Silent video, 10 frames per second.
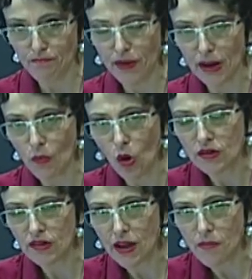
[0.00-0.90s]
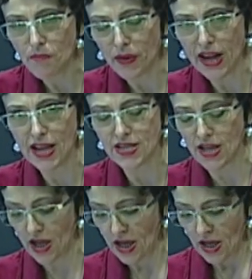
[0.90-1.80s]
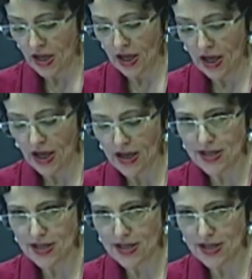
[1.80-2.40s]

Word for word: per molte imprese eh,